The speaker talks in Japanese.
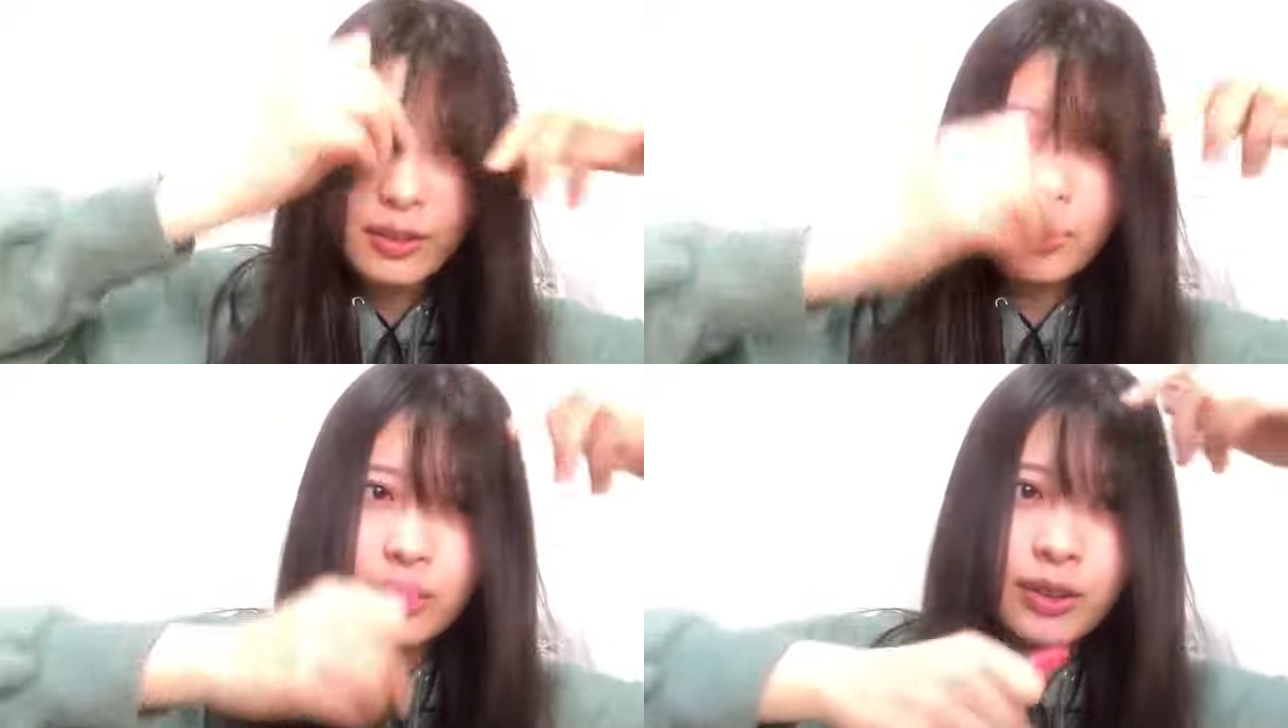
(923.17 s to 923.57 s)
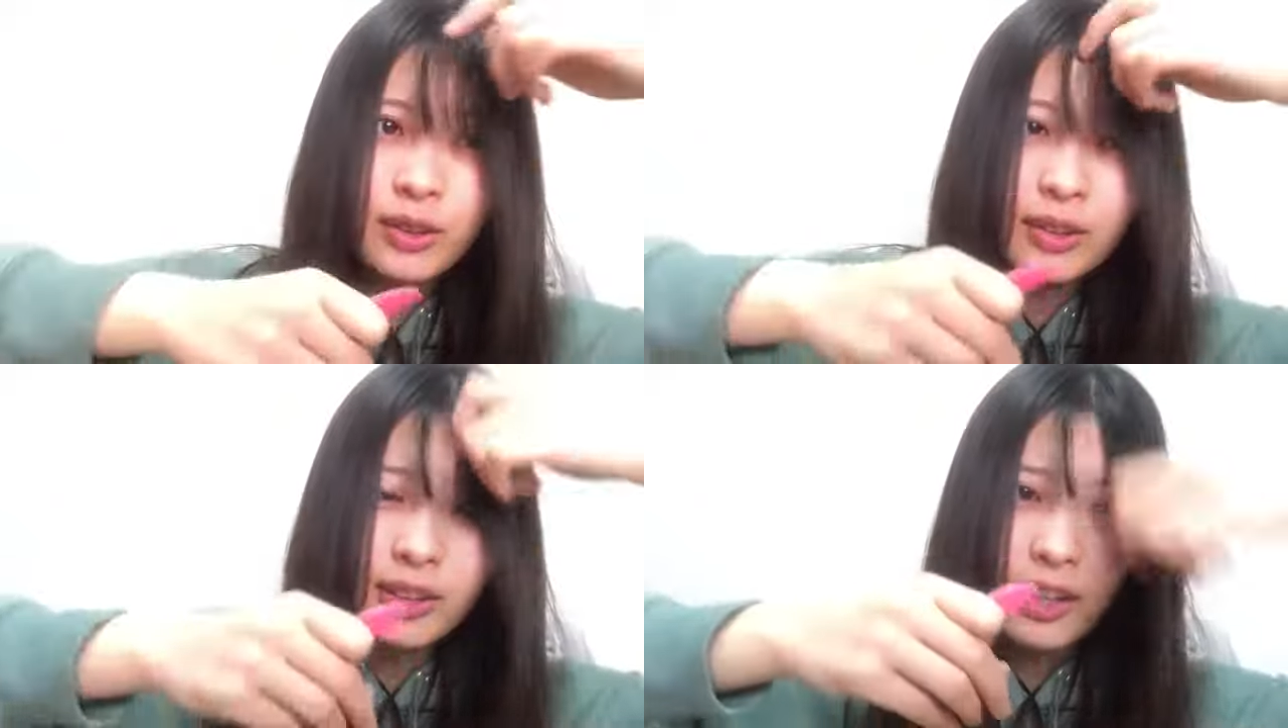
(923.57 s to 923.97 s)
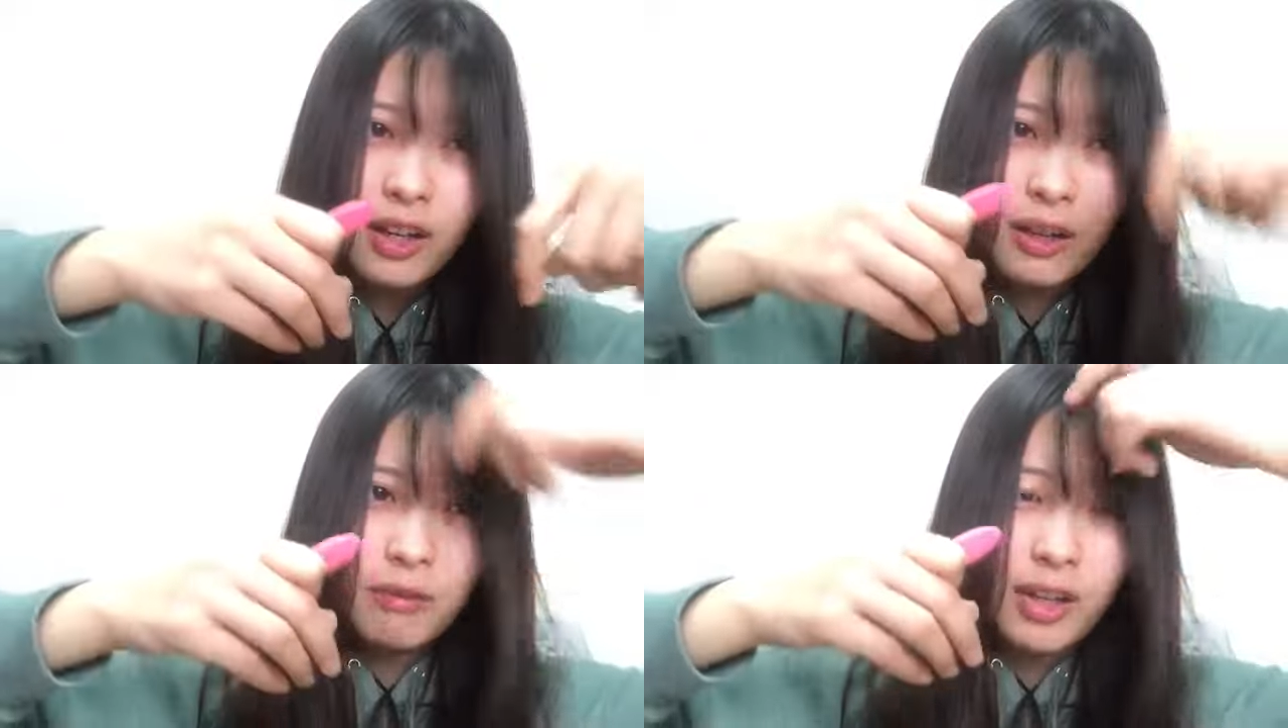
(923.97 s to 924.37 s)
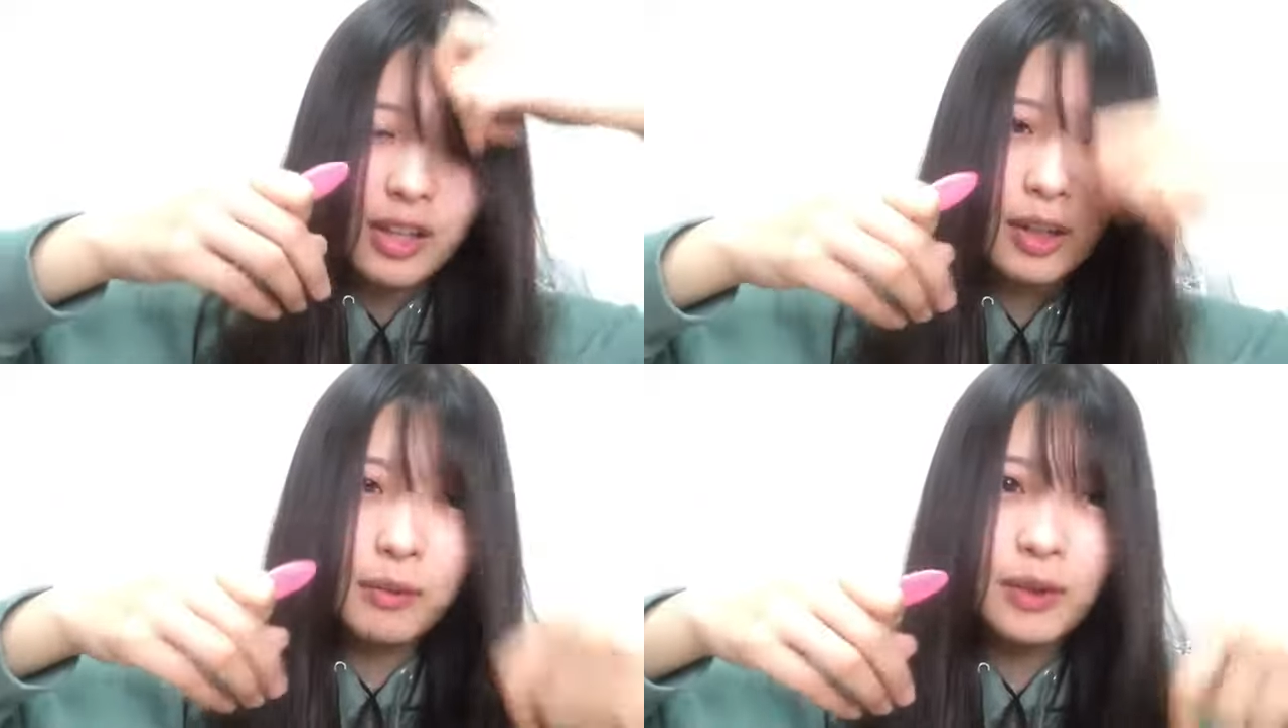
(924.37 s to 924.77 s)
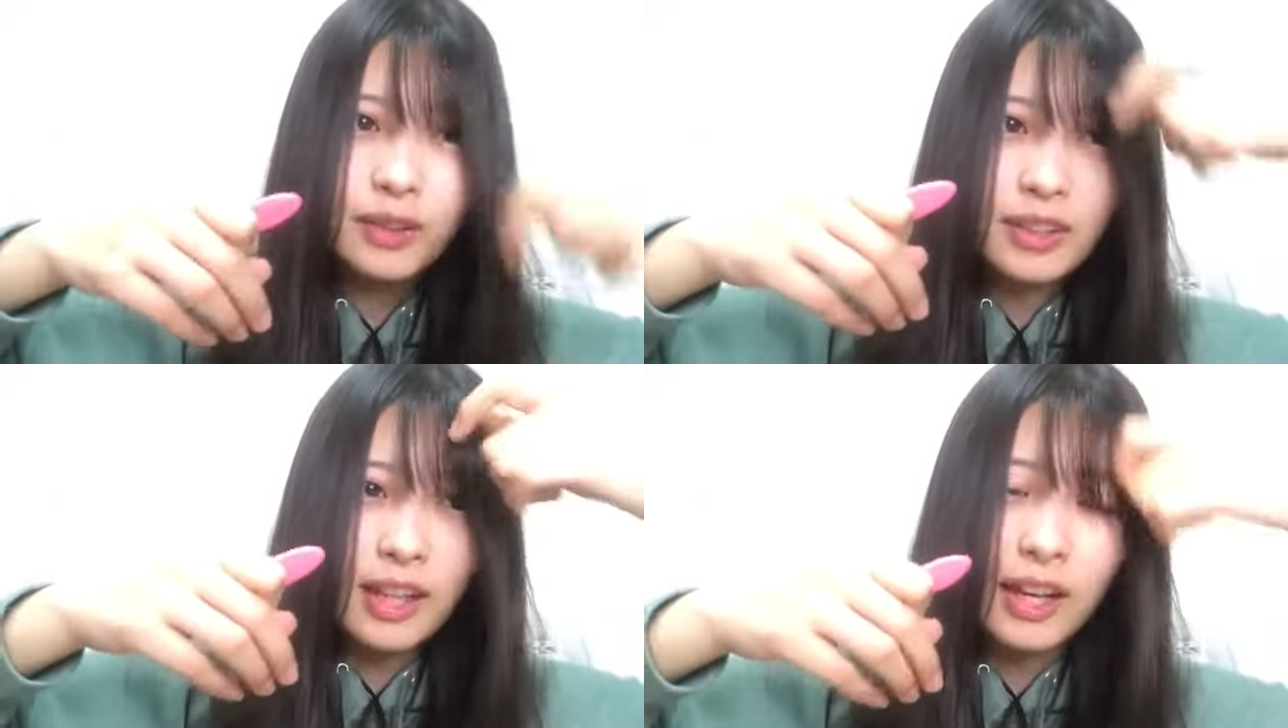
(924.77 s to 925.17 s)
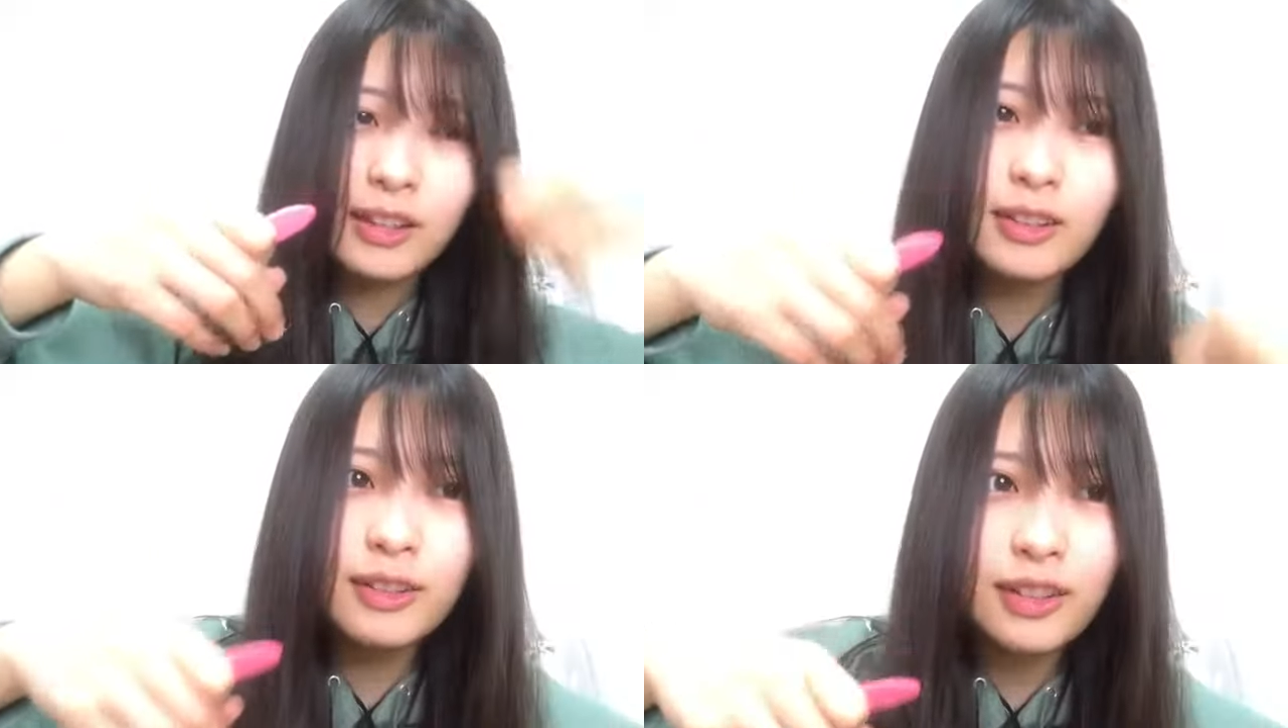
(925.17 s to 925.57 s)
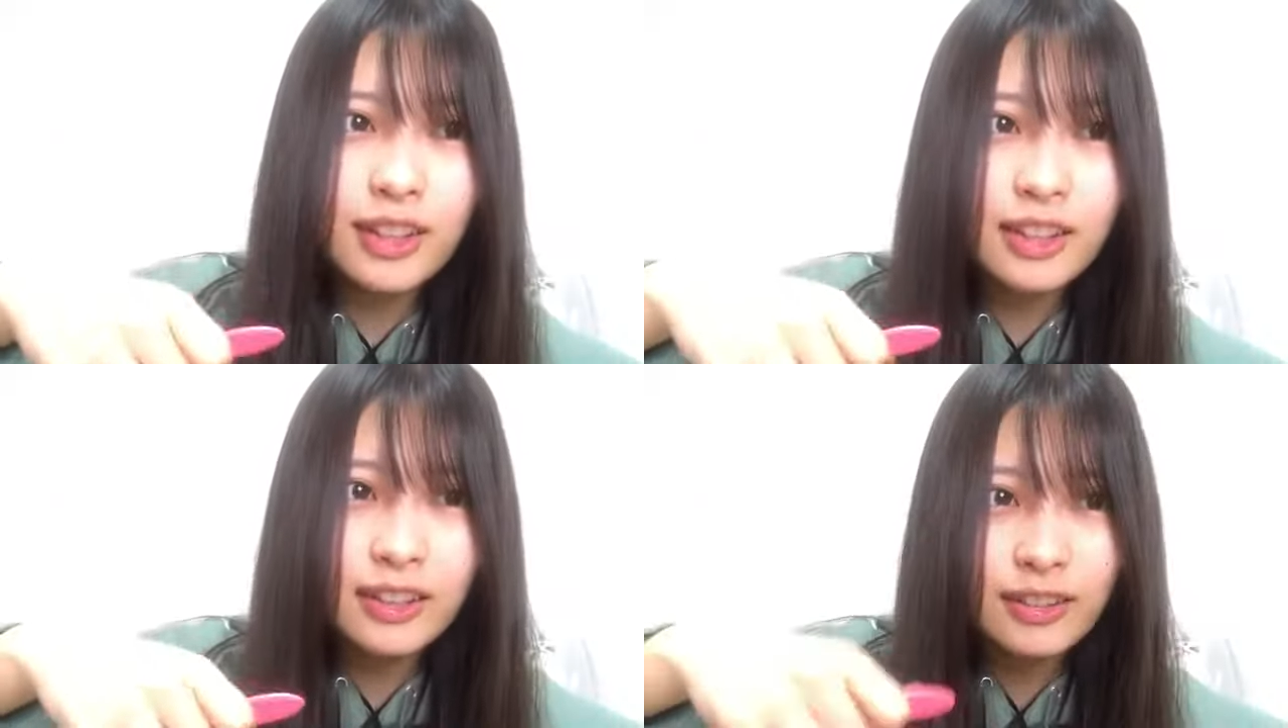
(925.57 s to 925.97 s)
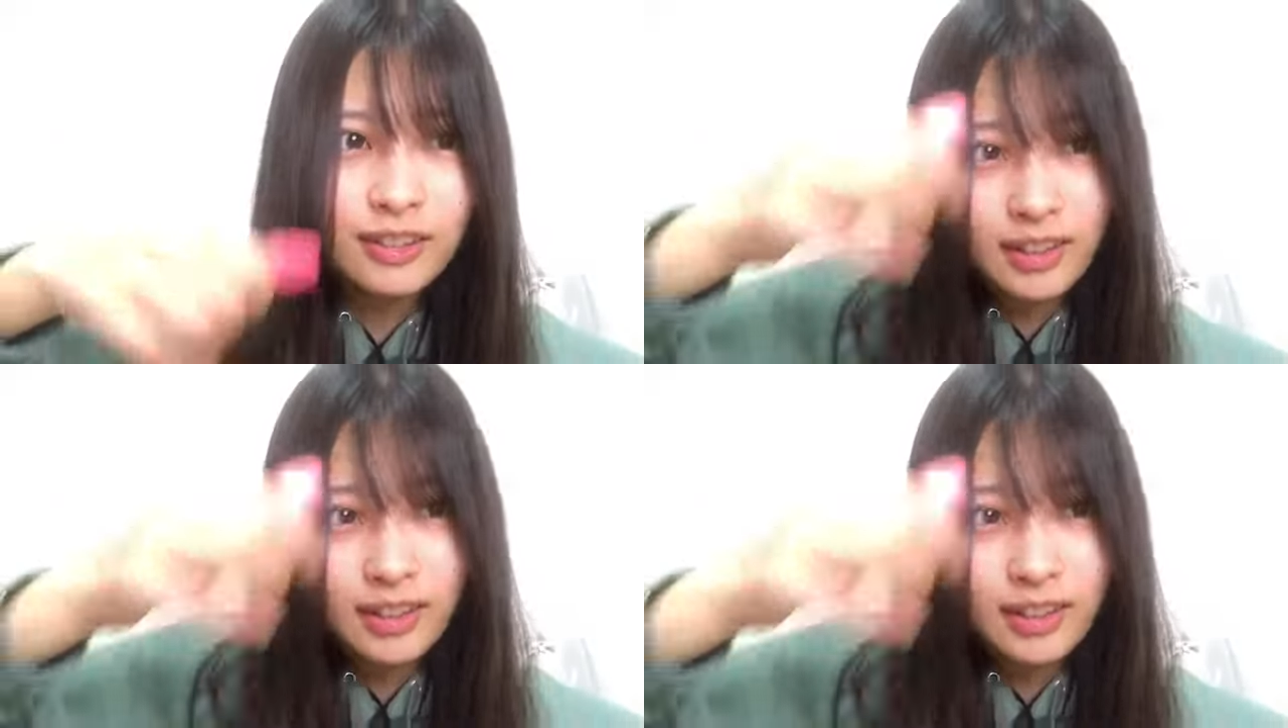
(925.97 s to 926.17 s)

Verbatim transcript: こういう前髪をさアイドル分けにする